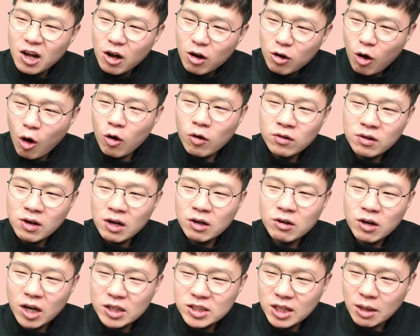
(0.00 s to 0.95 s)

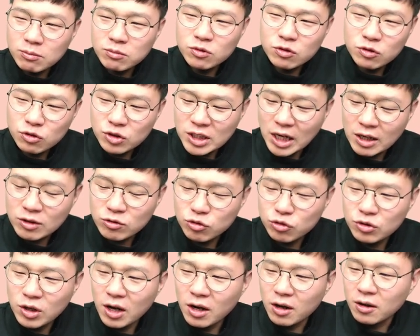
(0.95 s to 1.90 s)
건강과 장,
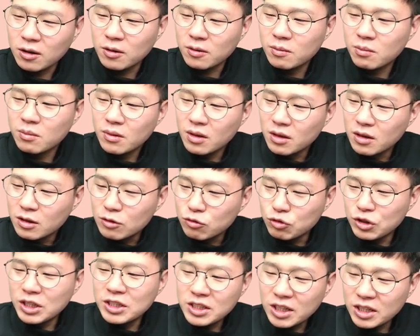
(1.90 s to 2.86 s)
장수가
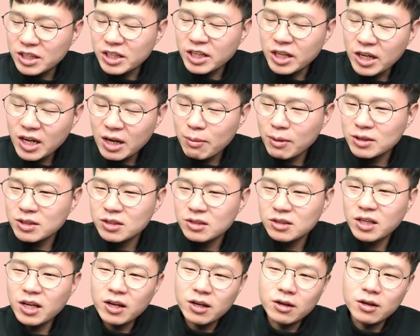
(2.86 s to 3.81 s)
우리 인생 길게 봤을
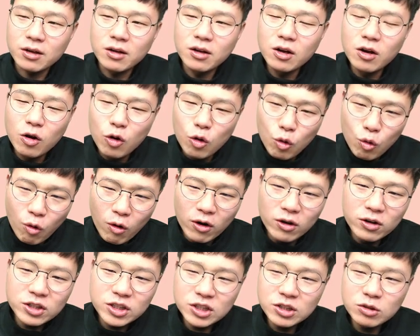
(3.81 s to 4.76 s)
때
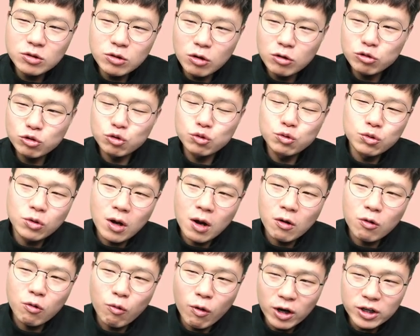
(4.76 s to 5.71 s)
훨씬 더
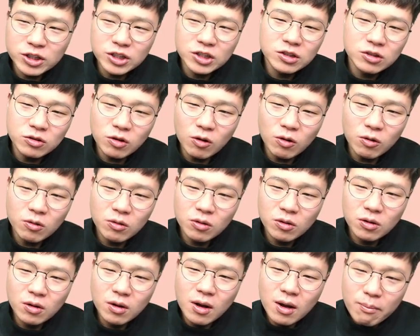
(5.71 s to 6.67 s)
중요하고 훨씬 더
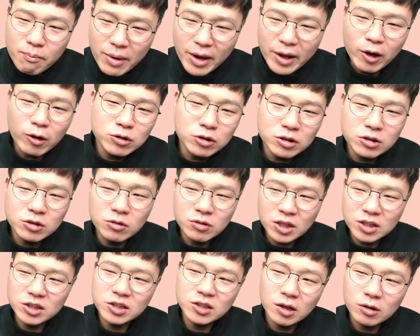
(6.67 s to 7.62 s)
매력적인
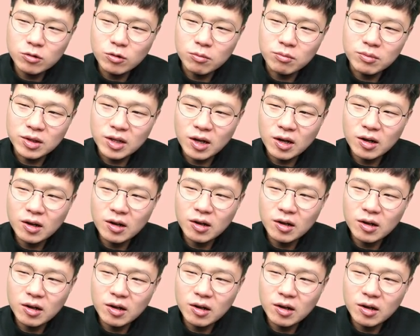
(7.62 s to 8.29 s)
선택지라는 겁니다.